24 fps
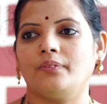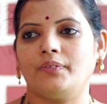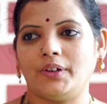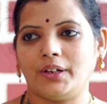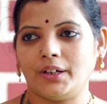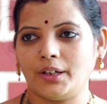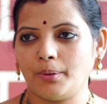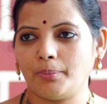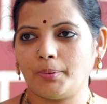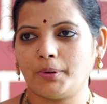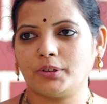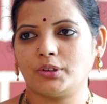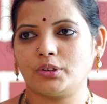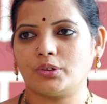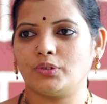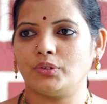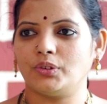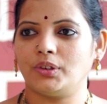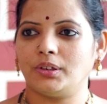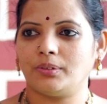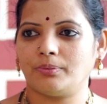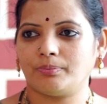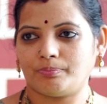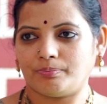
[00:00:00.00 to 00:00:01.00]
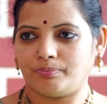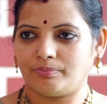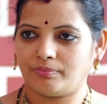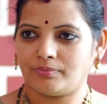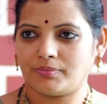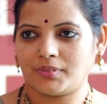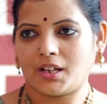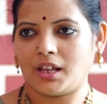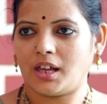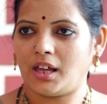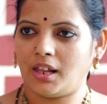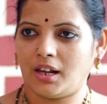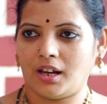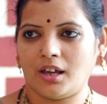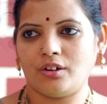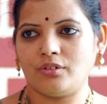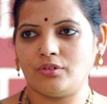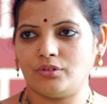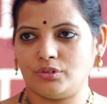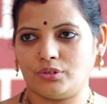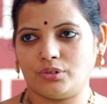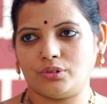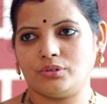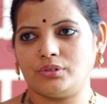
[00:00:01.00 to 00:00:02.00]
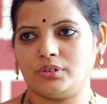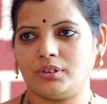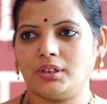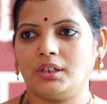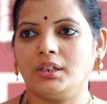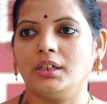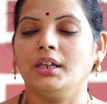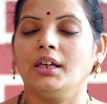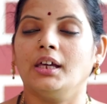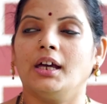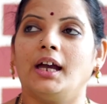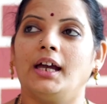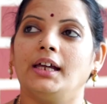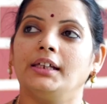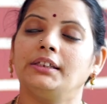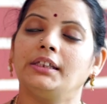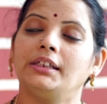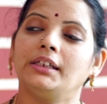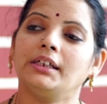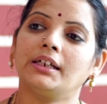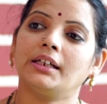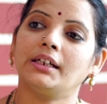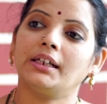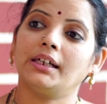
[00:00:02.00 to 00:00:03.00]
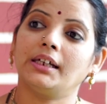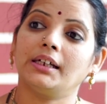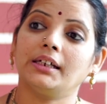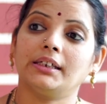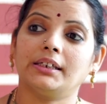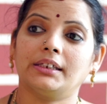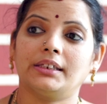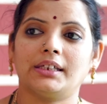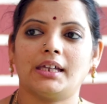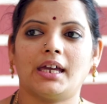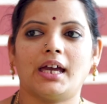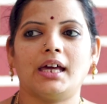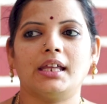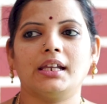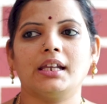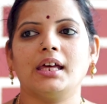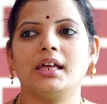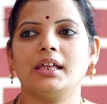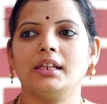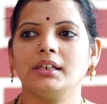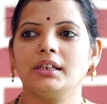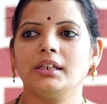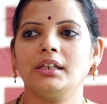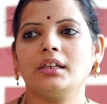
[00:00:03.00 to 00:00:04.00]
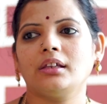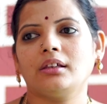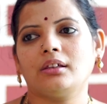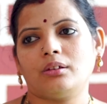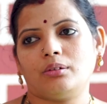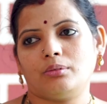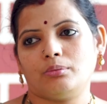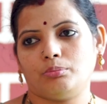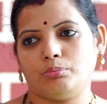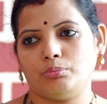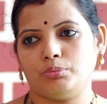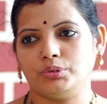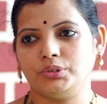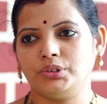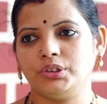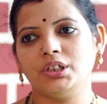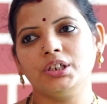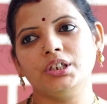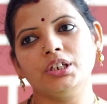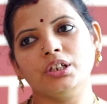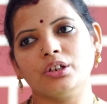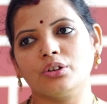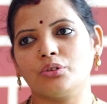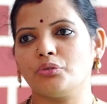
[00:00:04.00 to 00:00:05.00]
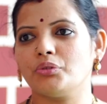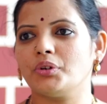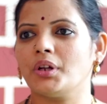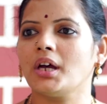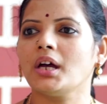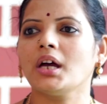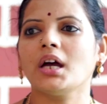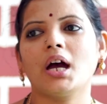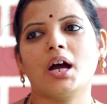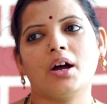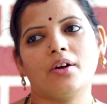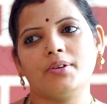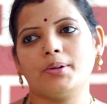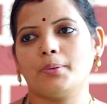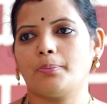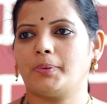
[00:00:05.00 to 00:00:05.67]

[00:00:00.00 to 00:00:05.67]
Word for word: వీణ పట్టుకుని అలా ఉంటుంది అయితే ఇక్కడ జ్ఞానాన్ని బుద్ధిని కూడా ఆవిడ